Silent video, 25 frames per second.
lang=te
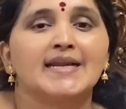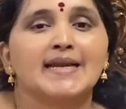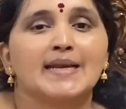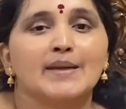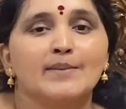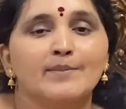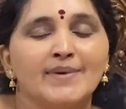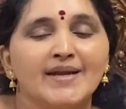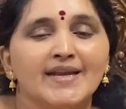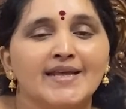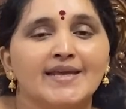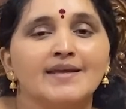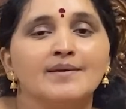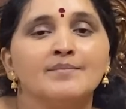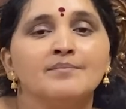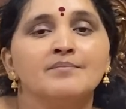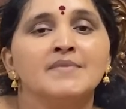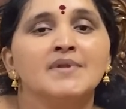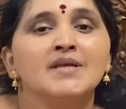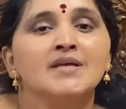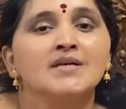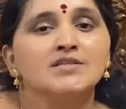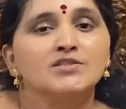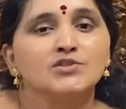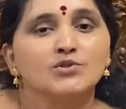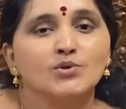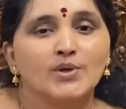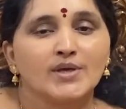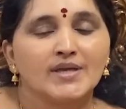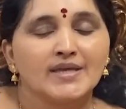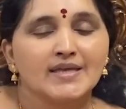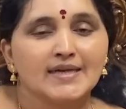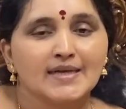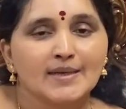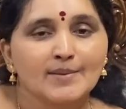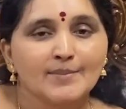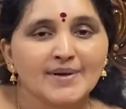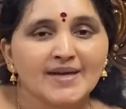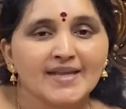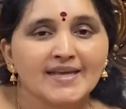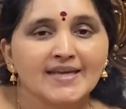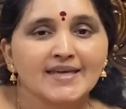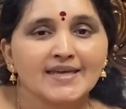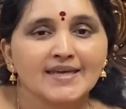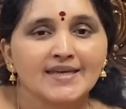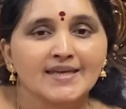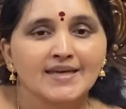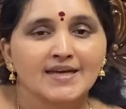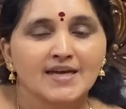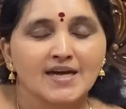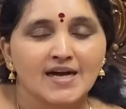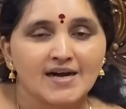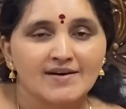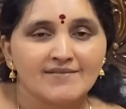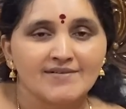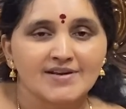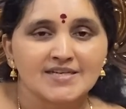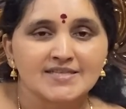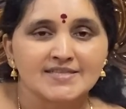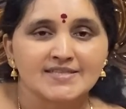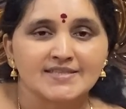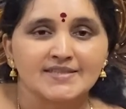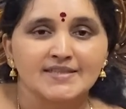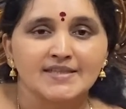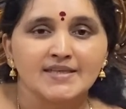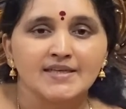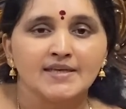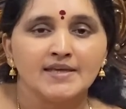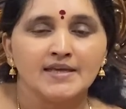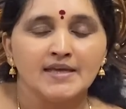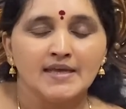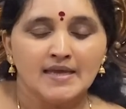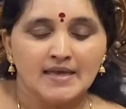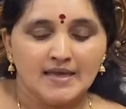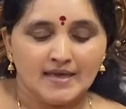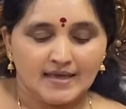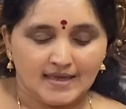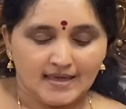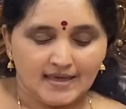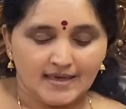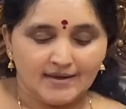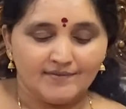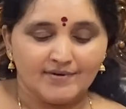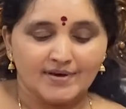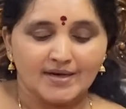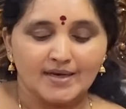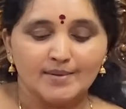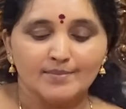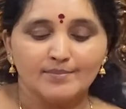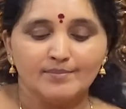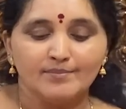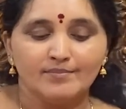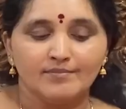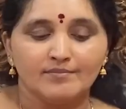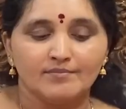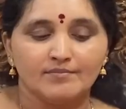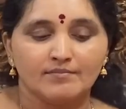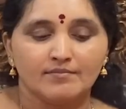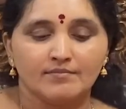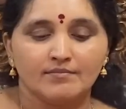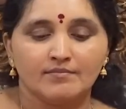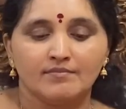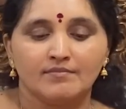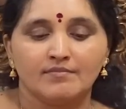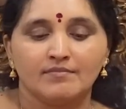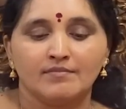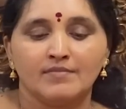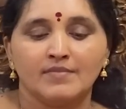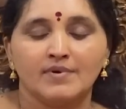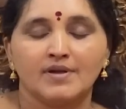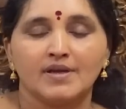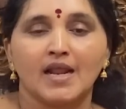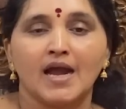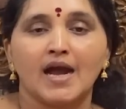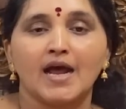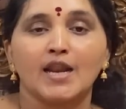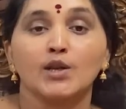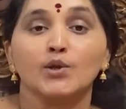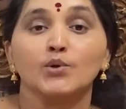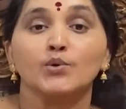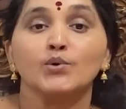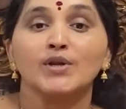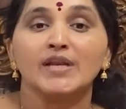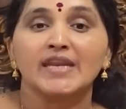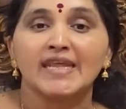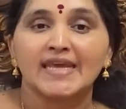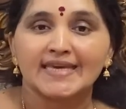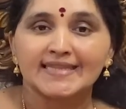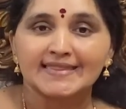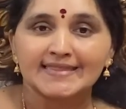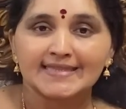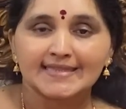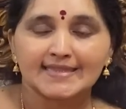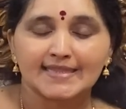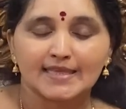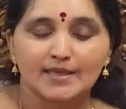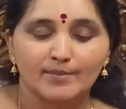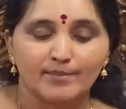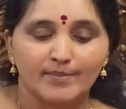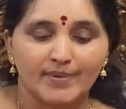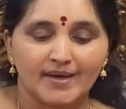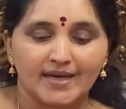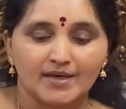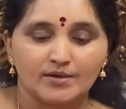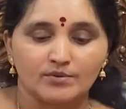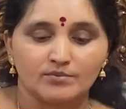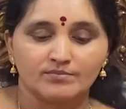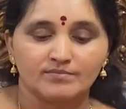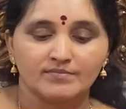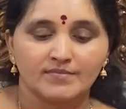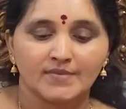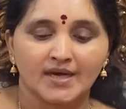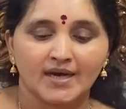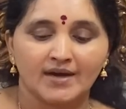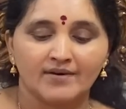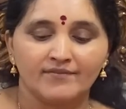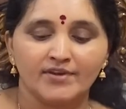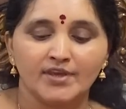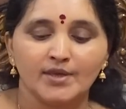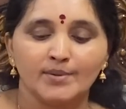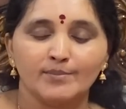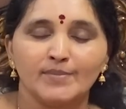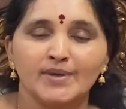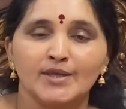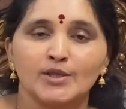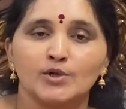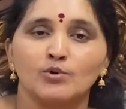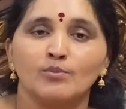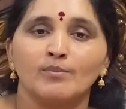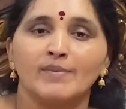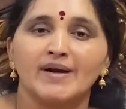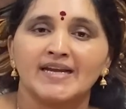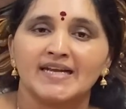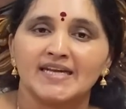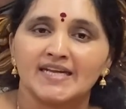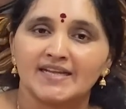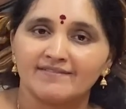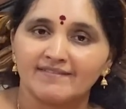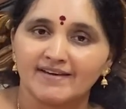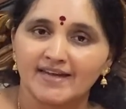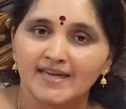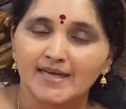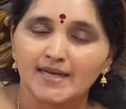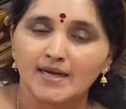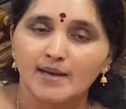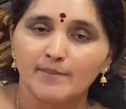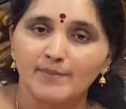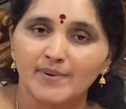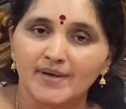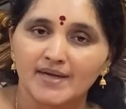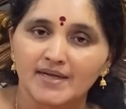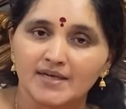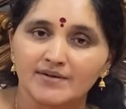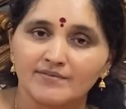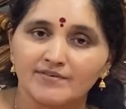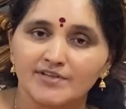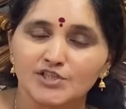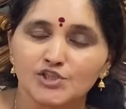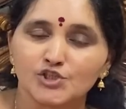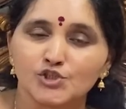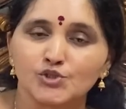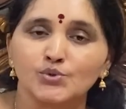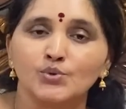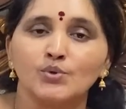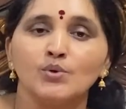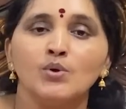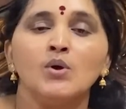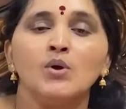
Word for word: రెమెడీ ఈ రెమెడీకి కావాల్సింది కేవలం నాలుగు నేతి దీపాలు అవి మీరు మట్టివైనా పెట్టవచ్చు